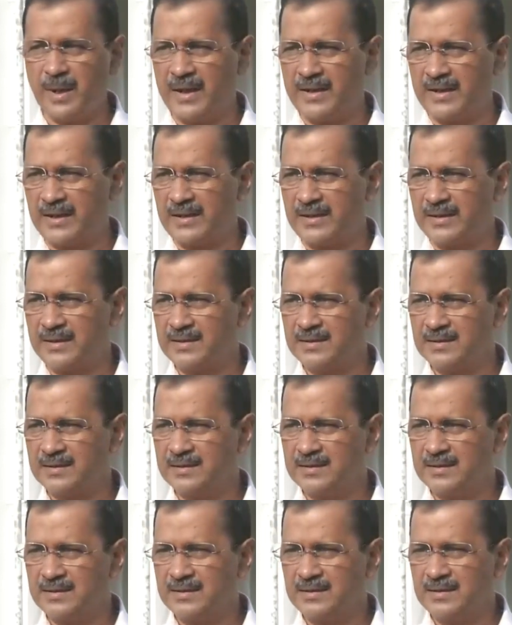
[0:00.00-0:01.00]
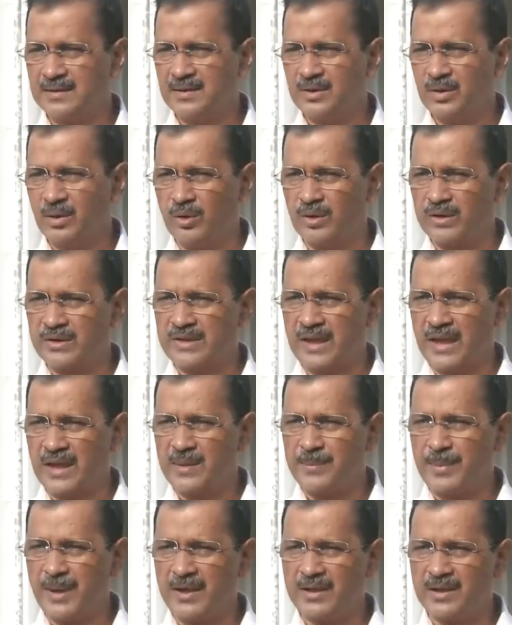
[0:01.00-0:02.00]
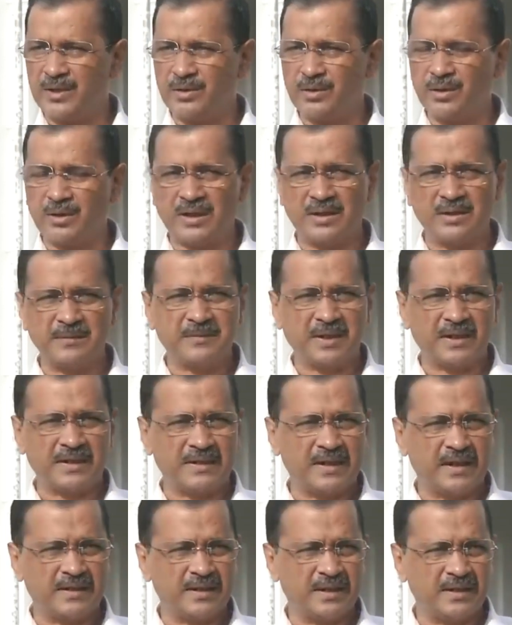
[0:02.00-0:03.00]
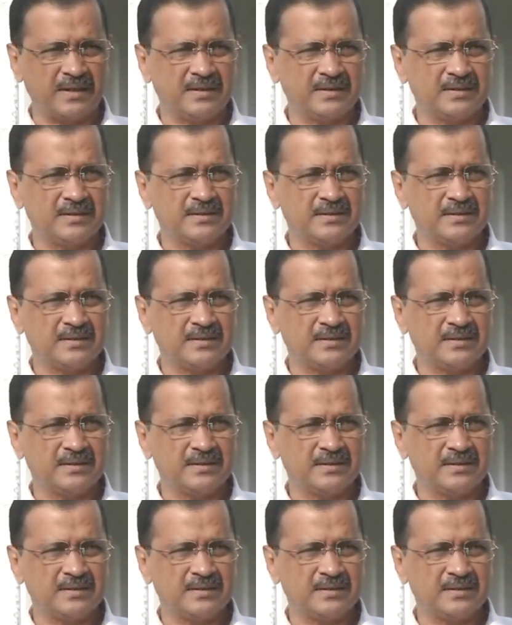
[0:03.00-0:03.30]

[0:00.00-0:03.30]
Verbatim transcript: पार्टी और सारी पार्टियों को ख़त्म कर दिया जाए